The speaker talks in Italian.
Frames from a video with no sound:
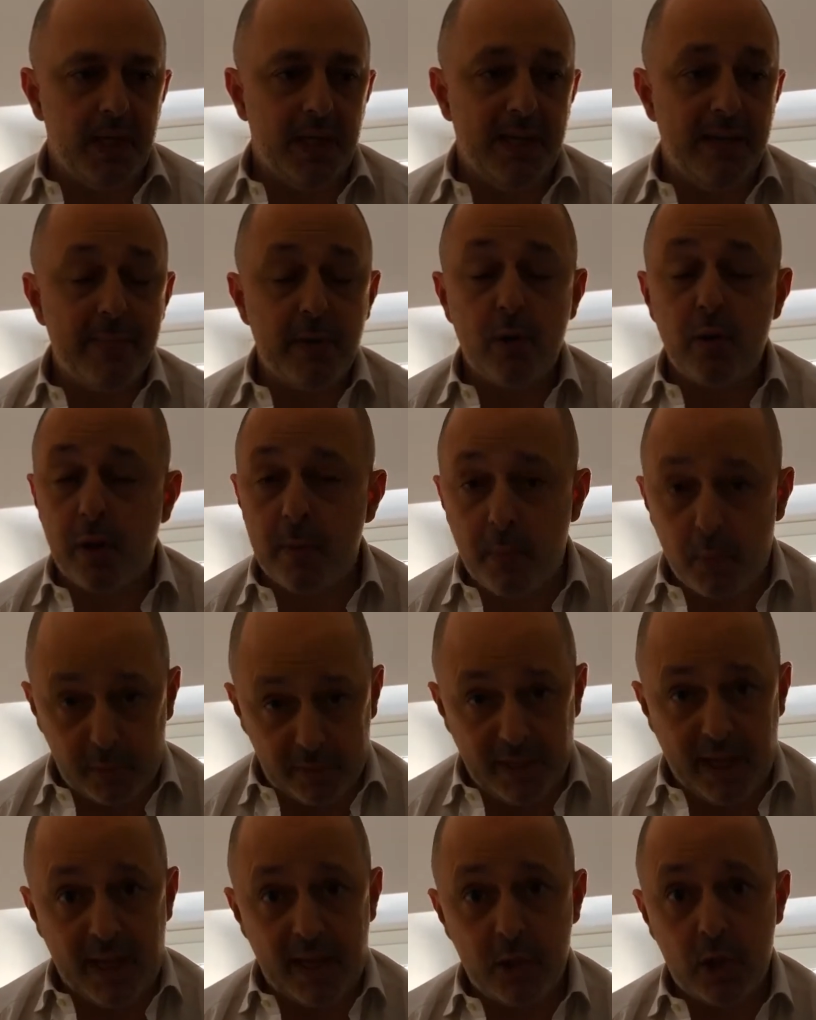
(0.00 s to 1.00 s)
il libro è un
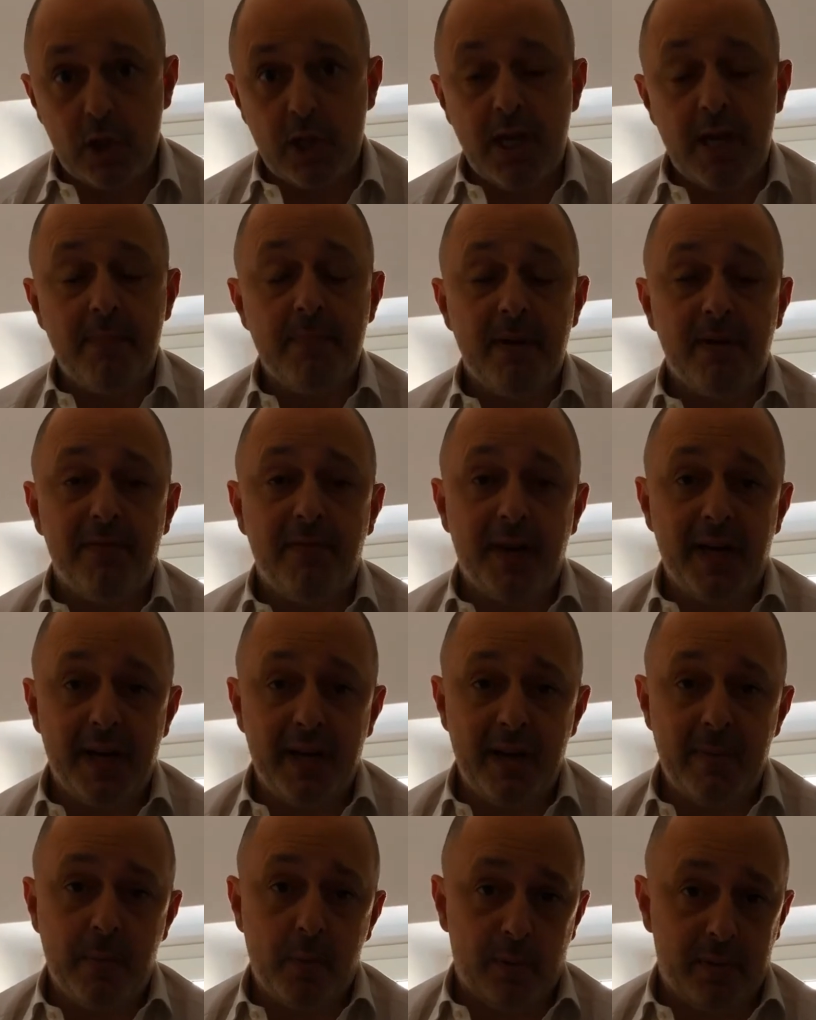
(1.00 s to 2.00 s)
reportage e per fare
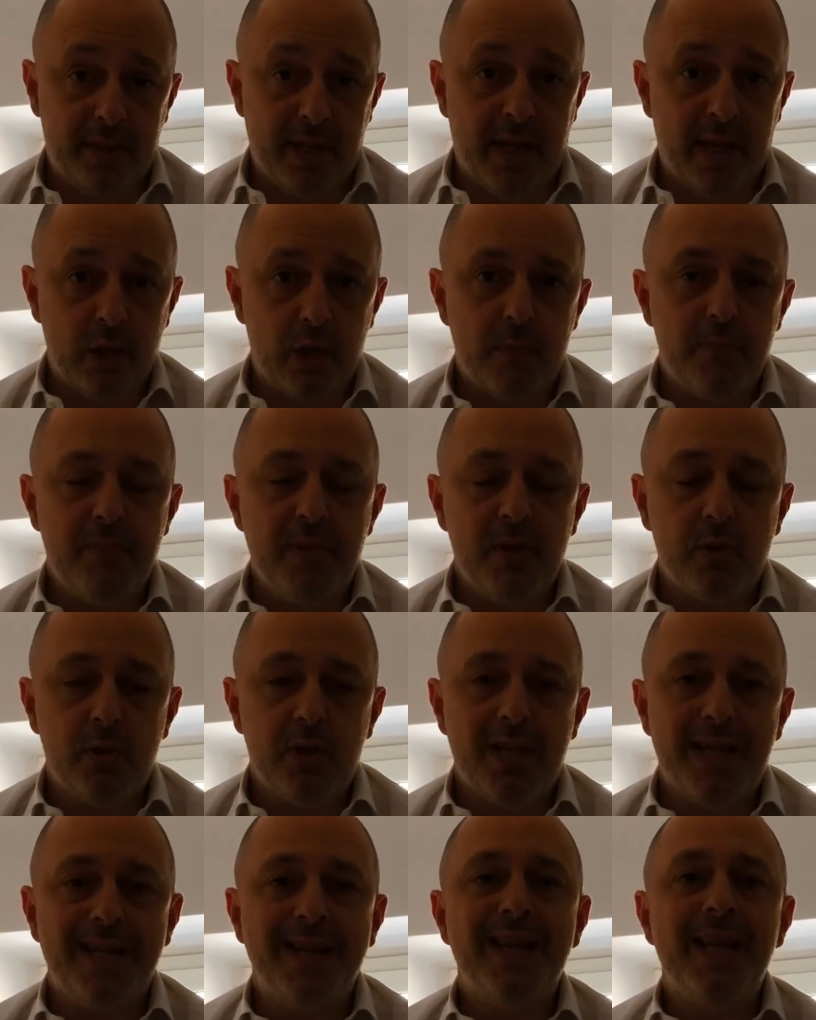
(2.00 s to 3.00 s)
il reportage
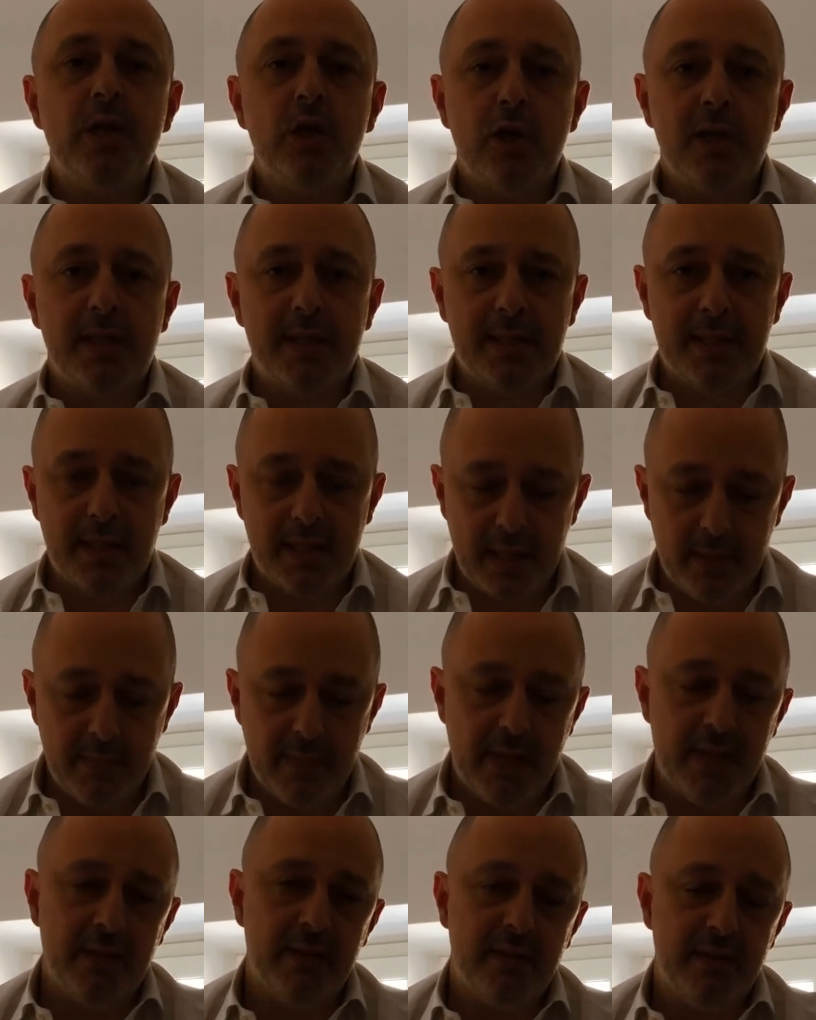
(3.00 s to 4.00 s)
bisogna
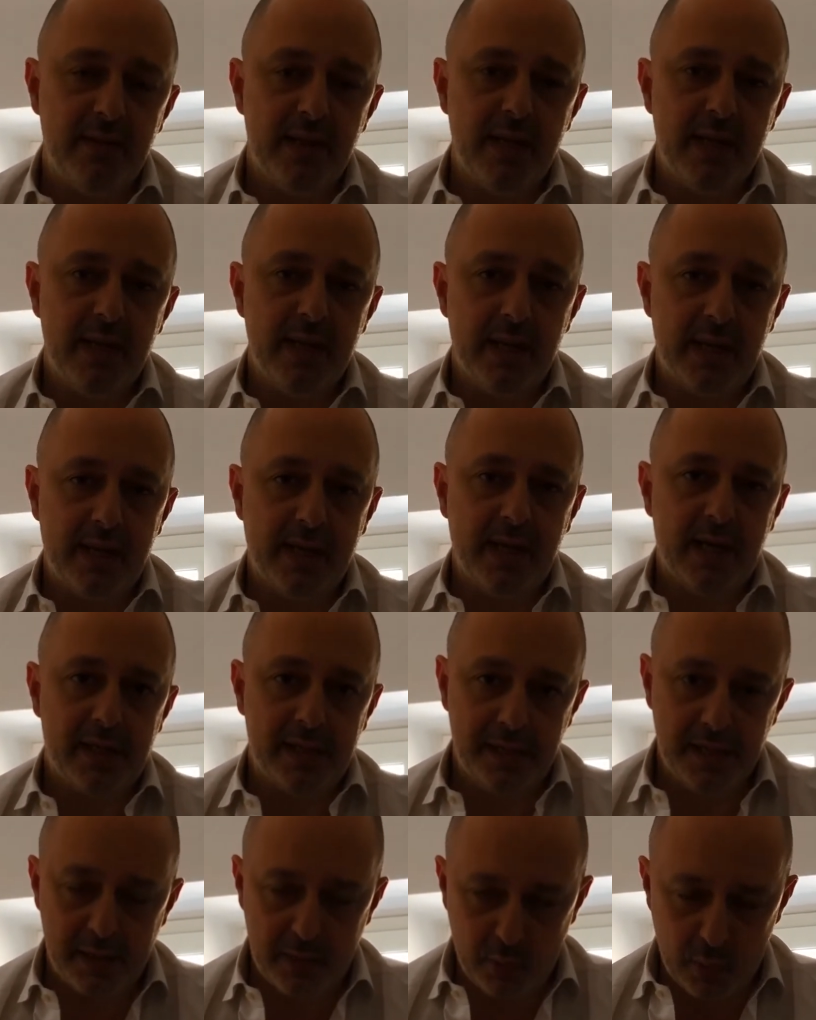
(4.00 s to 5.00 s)
necessariamente
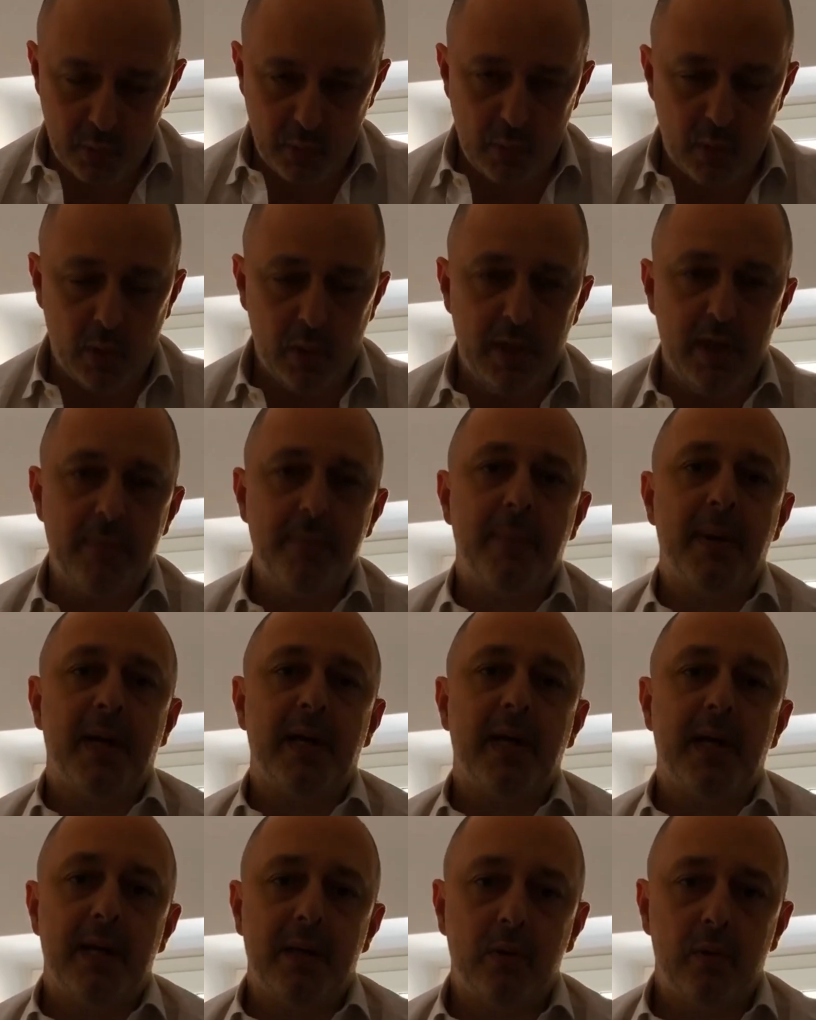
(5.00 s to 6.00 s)
recarsi sui luoghi,
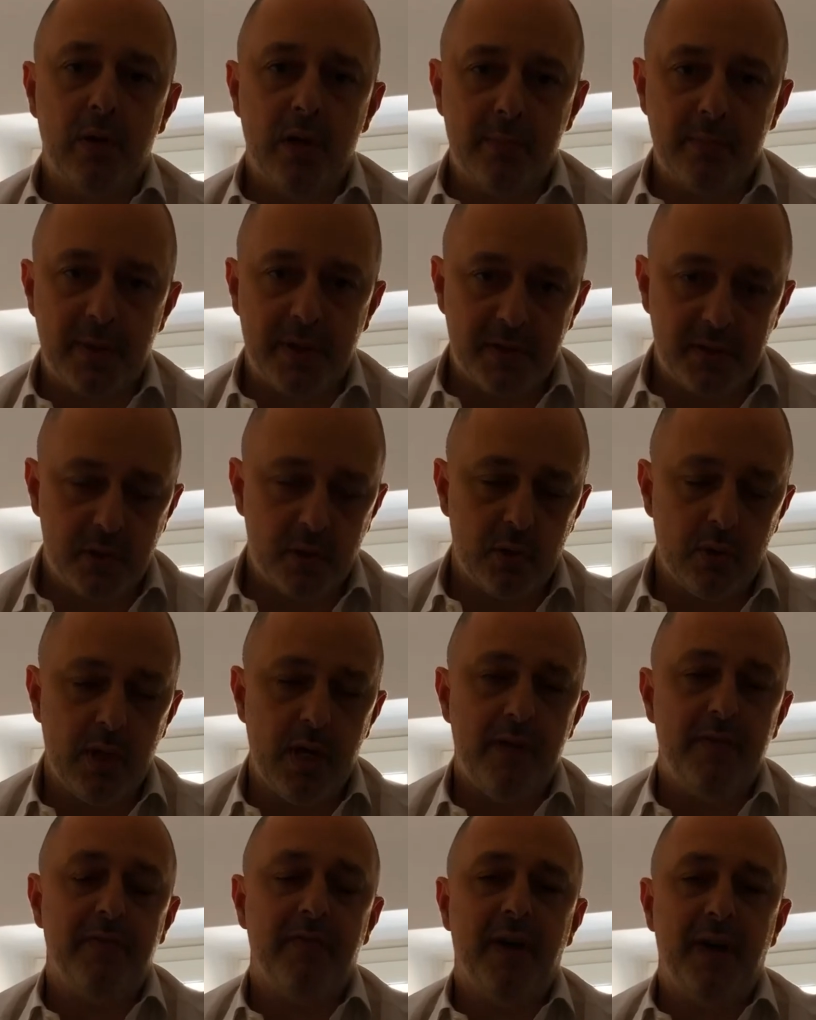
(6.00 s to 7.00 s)
parlare con le
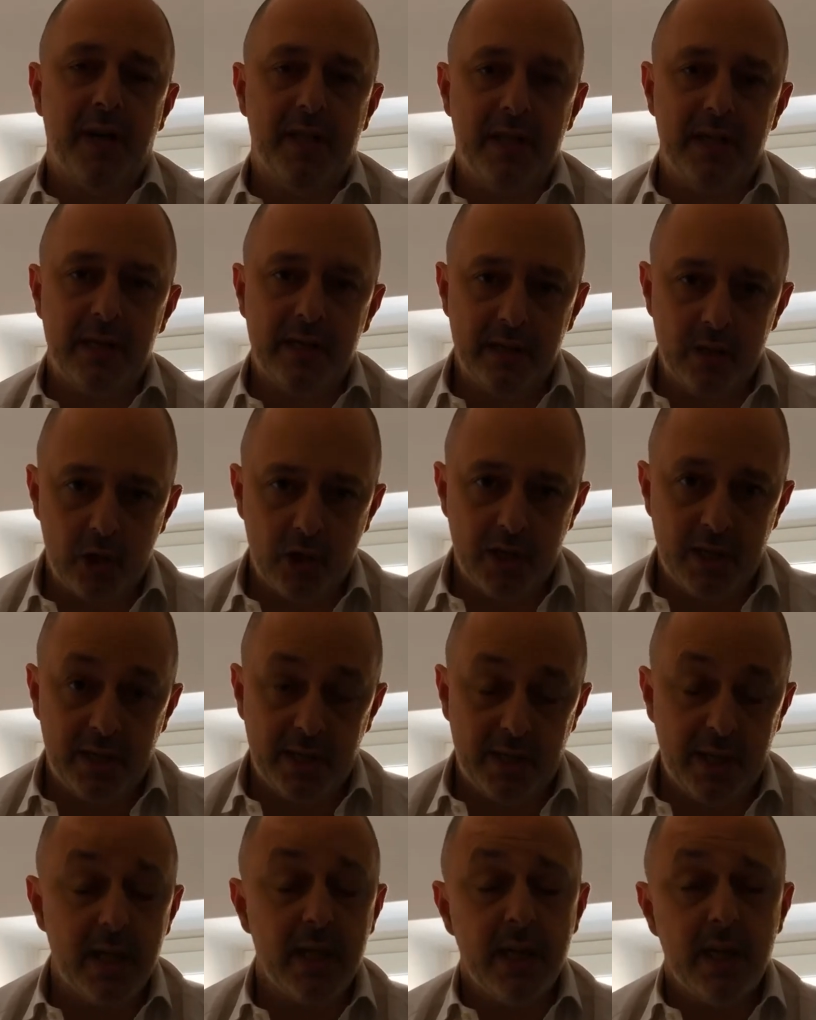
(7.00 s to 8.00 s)
persone, fare delle
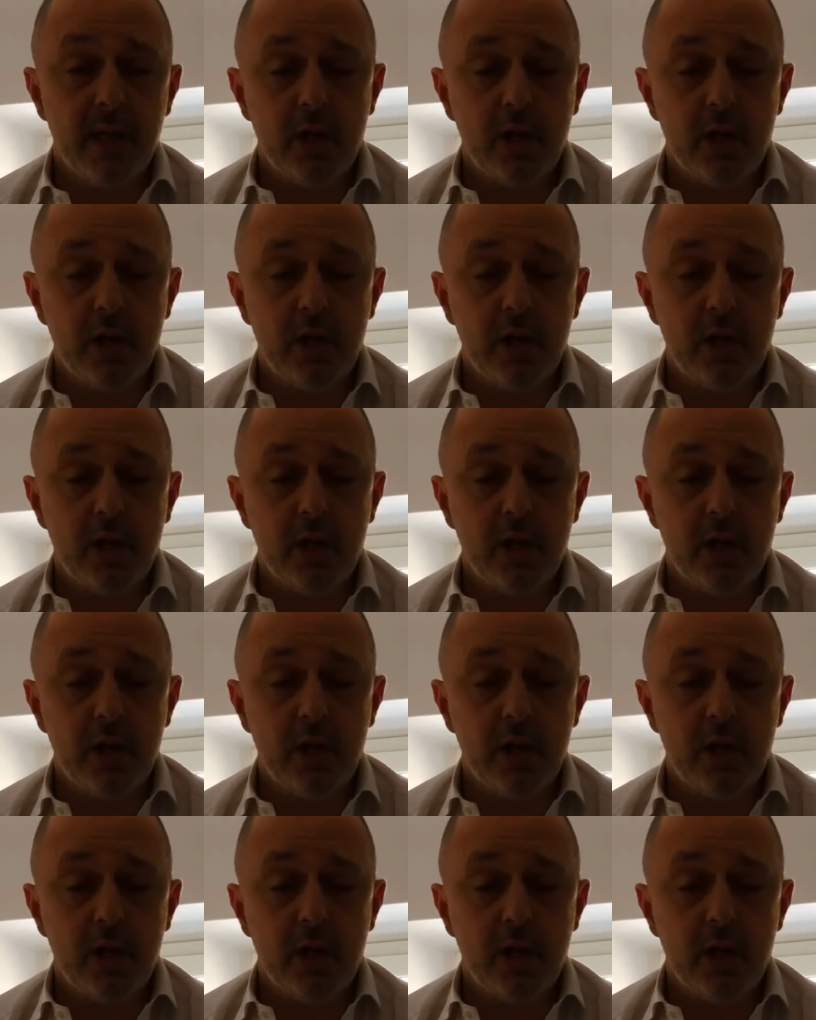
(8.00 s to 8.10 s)
ricerche,